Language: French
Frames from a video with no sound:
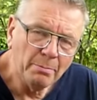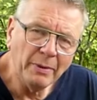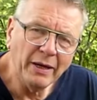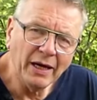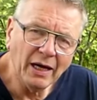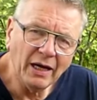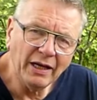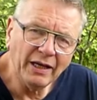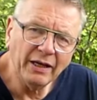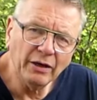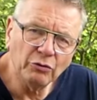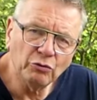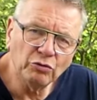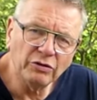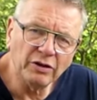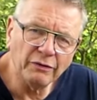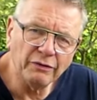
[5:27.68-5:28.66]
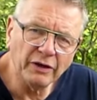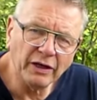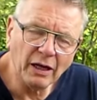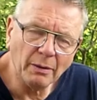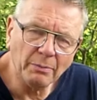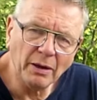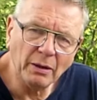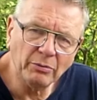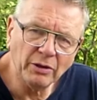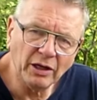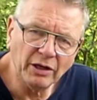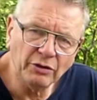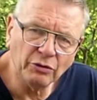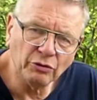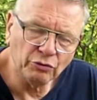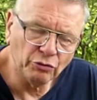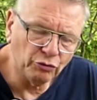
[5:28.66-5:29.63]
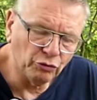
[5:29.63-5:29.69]
mais elle est tout à fait capable
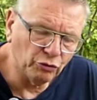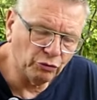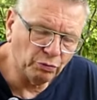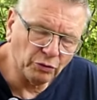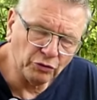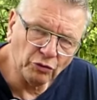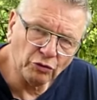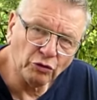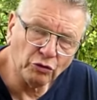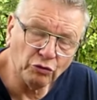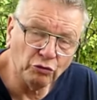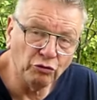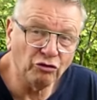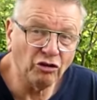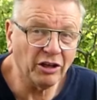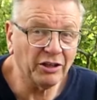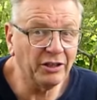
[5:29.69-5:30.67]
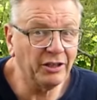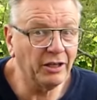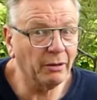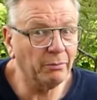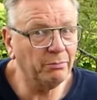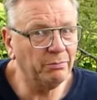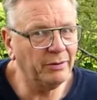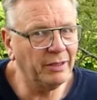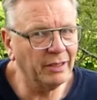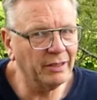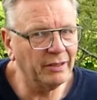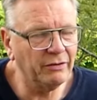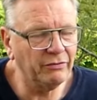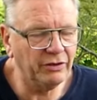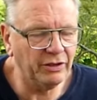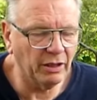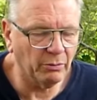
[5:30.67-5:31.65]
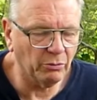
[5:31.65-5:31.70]
d'aller dans une suspension, dans une jardinière, bien
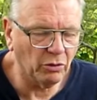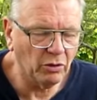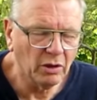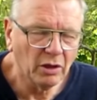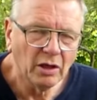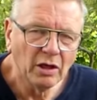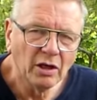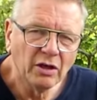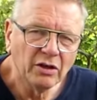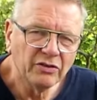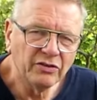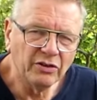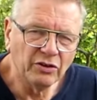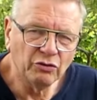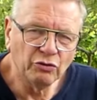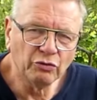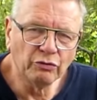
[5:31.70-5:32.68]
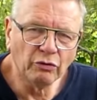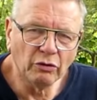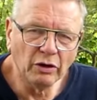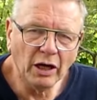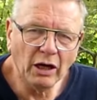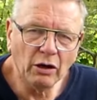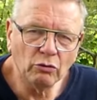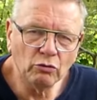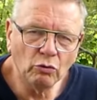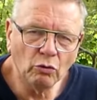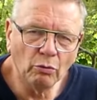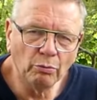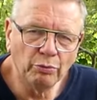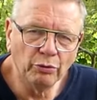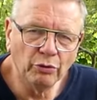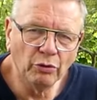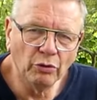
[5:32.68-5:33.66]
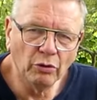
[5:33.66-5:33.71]
évidemment. C'est souvent là où on
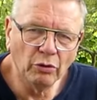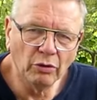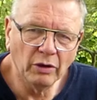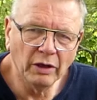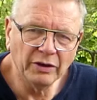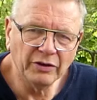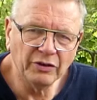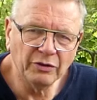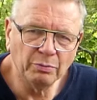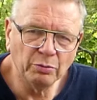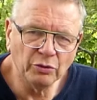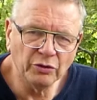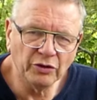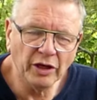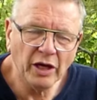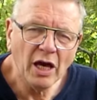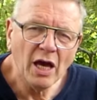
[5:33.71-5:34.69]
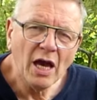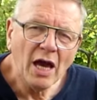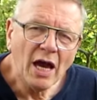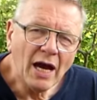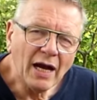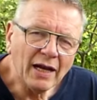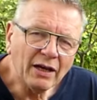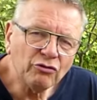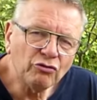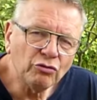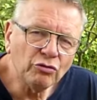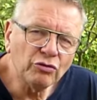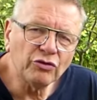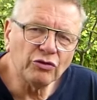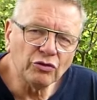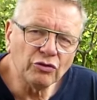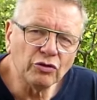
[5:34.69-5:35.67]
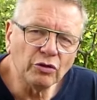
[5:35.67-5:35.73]
peut la disposer. Elle a
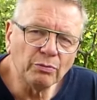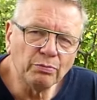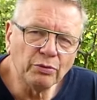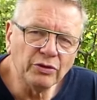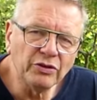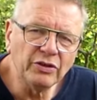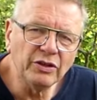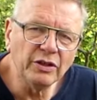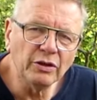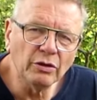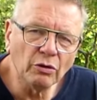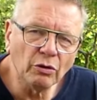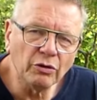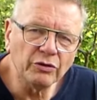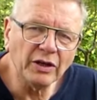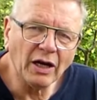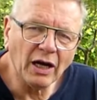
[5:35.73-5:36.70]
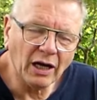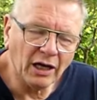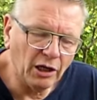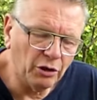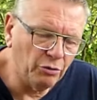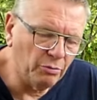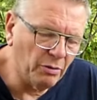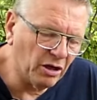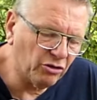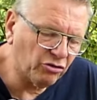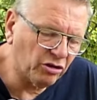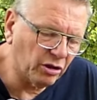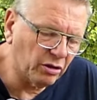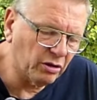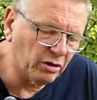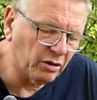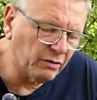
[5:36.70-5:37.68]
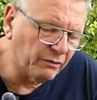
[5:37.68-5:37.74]
juste ce petit retard à l'allumage
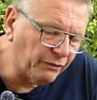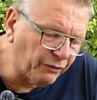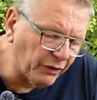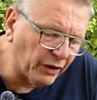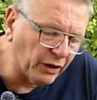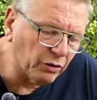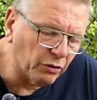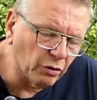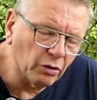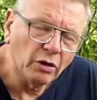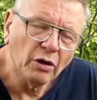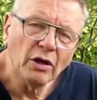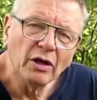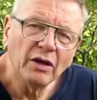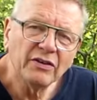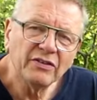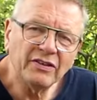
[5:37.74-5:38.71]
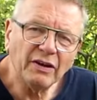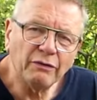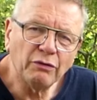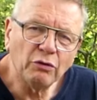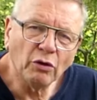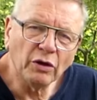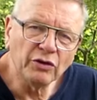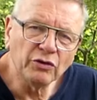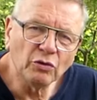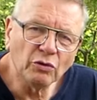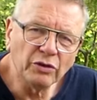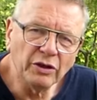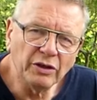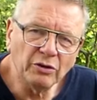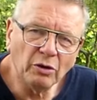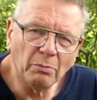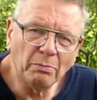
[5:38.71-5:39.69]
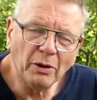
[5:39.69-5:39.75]
qui fait que sa floraison
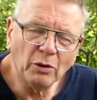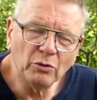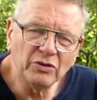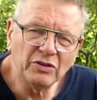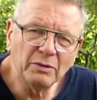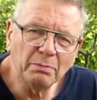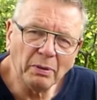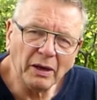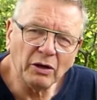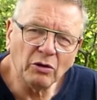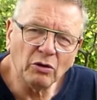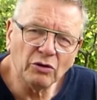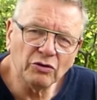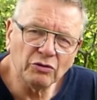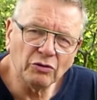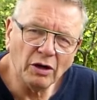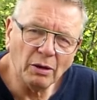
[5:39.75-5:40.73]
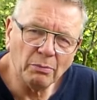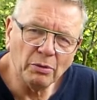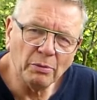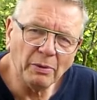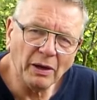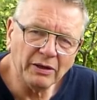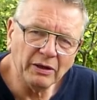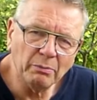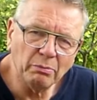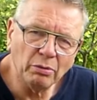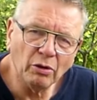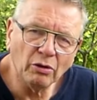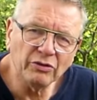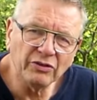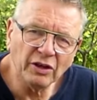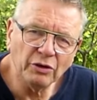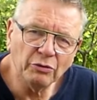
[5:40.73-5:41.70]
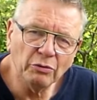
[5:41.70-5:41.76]
n'étant pas aussi précoce que la plupart des
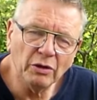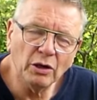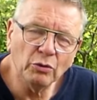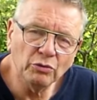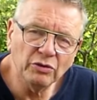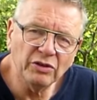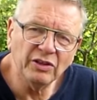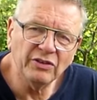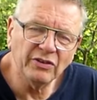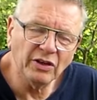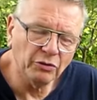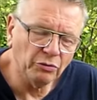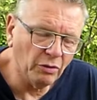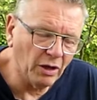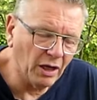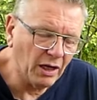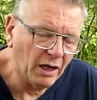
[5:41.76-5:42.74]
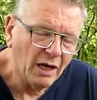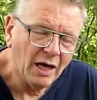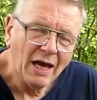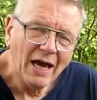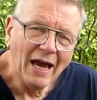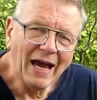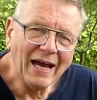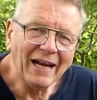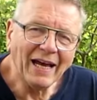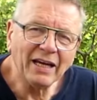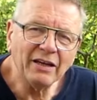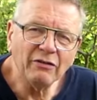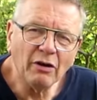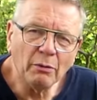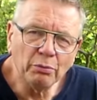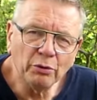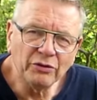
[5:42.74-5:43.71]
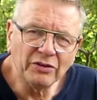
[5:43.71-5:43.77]
plantes annuelles ou dites annuelles, elle
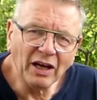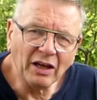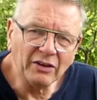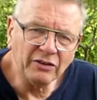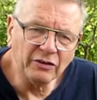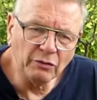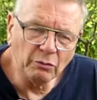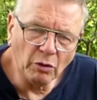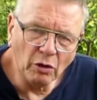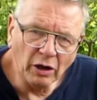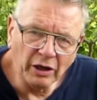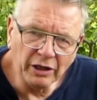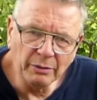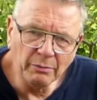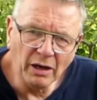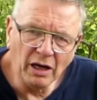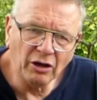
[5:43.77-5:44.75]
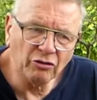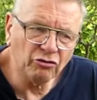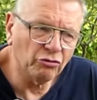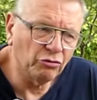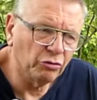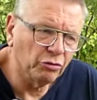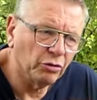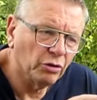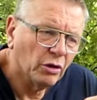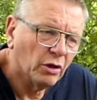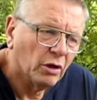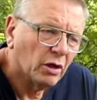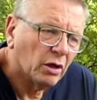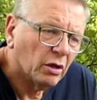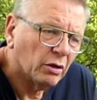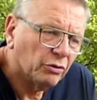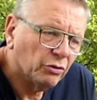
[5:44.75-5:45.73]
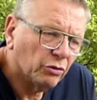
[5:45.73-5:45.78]
arrive un peu tardivement à l'image de
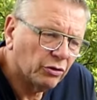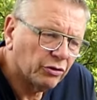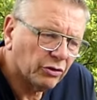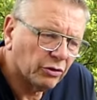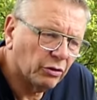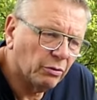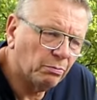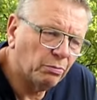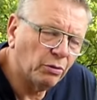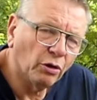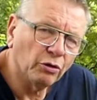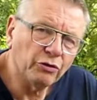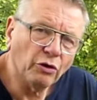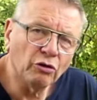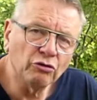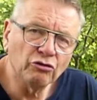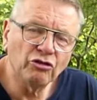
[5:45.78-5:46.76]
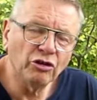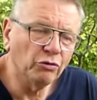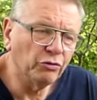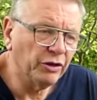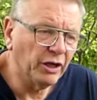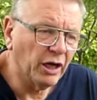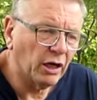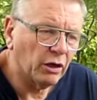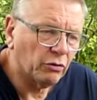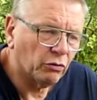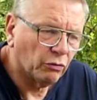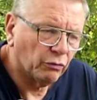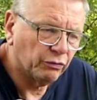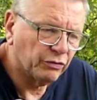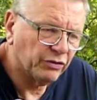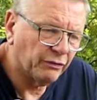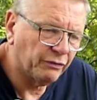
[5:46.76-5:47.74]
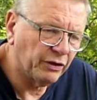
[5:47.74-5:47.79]
notre plante Angelonia
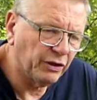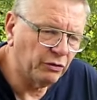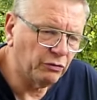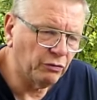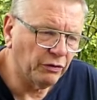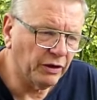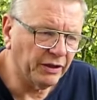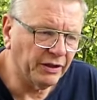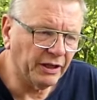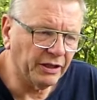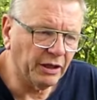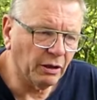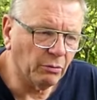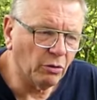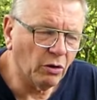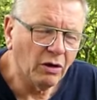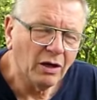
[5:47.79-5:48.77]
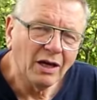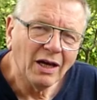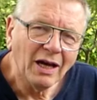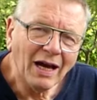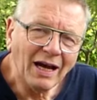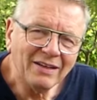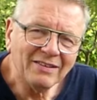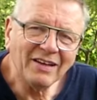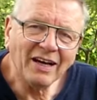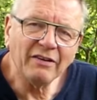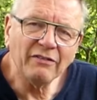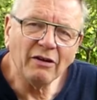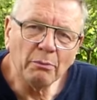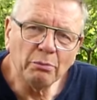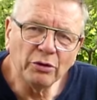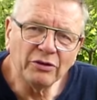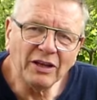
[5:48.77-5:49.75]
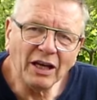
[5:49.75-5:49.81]
qu'on vous a fait découvrir dernièrement. Elles arrivent
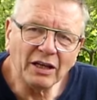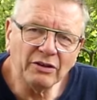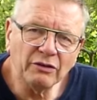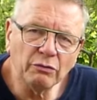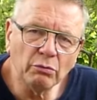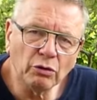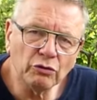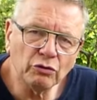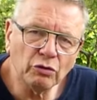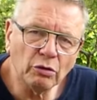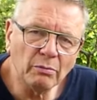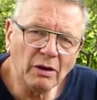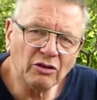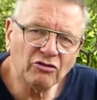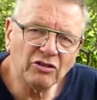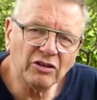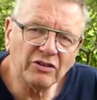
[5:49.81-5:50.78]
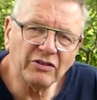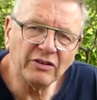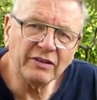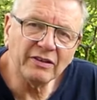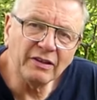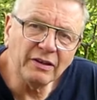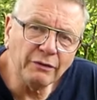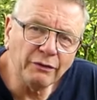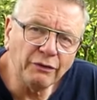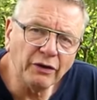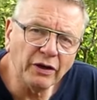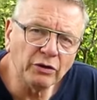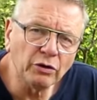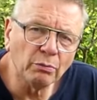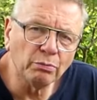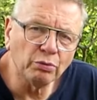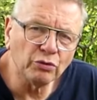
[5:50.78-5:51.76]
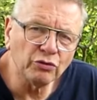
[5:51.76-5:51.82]
un peu tardivement sur le marché, ce qui fait
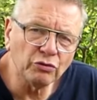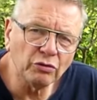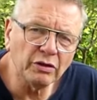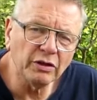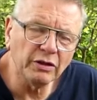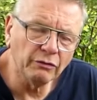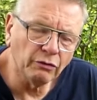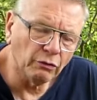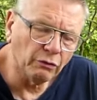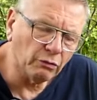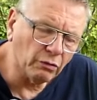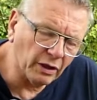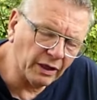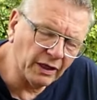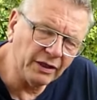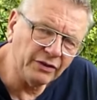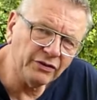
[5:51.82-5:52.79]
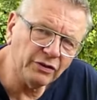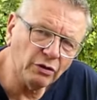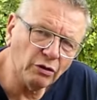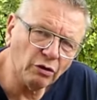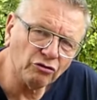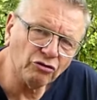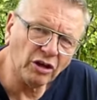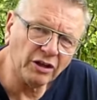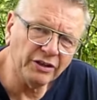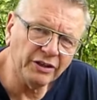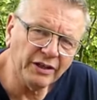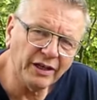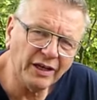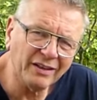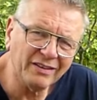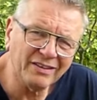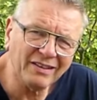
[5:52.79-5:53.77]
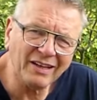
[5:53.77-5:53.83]
que pour ceux qui vont réaliser leur
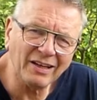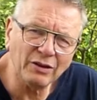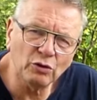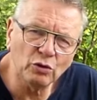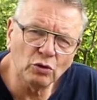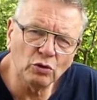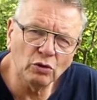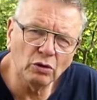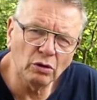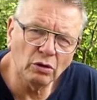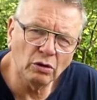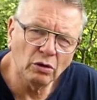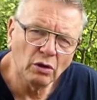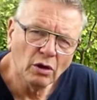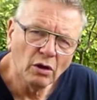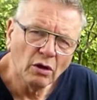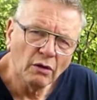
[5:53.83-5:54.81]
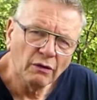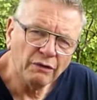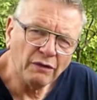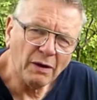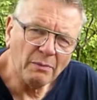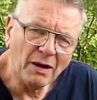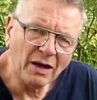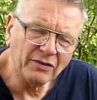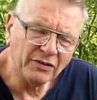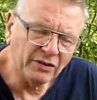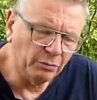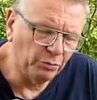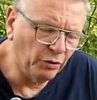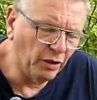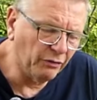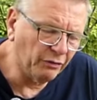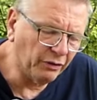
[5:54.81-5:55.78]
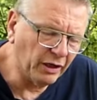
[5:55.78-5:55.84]
jardinière très tôt, euh, fin mars,
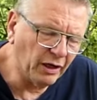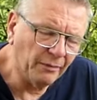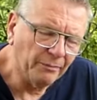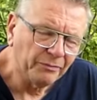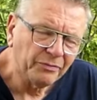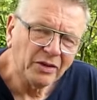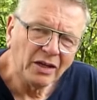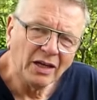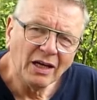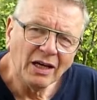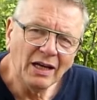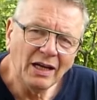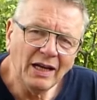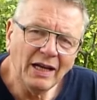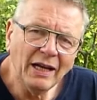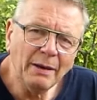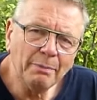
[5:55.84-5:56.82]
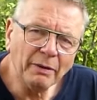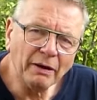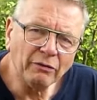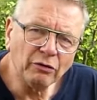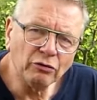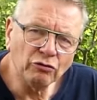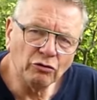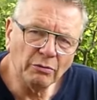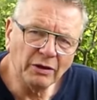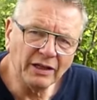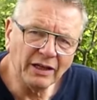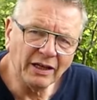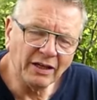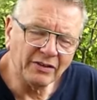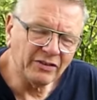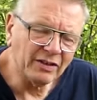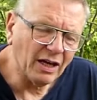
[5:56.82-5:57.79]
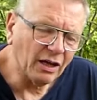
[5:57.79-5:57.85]
début avril, les de
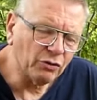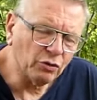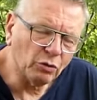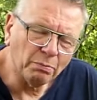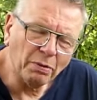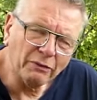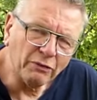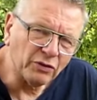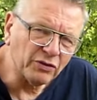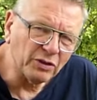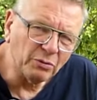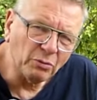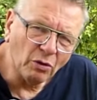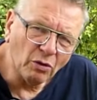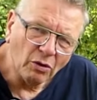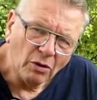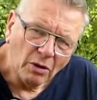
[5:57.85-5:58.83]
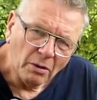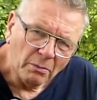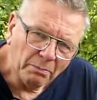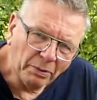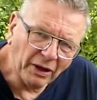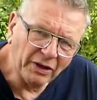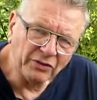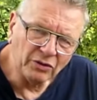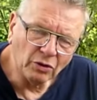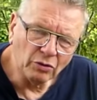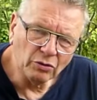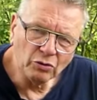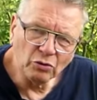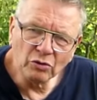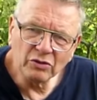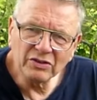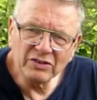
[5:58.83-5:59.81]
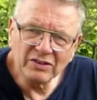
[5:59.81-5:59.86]
Madagascar sont pas forcément présente.
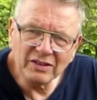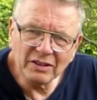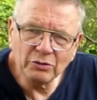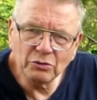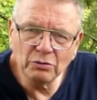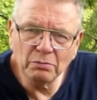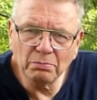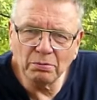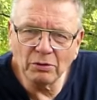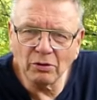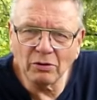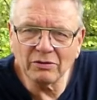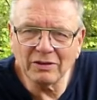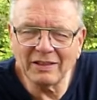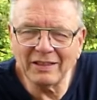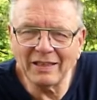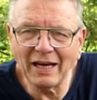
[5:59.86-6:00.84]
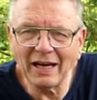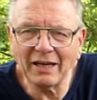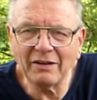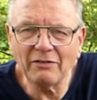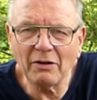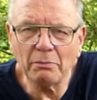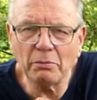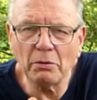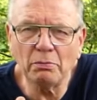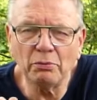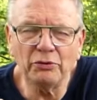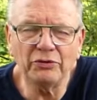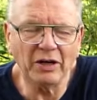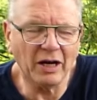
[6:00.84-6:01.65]
Donc c'est une plante qui arrive un peu plus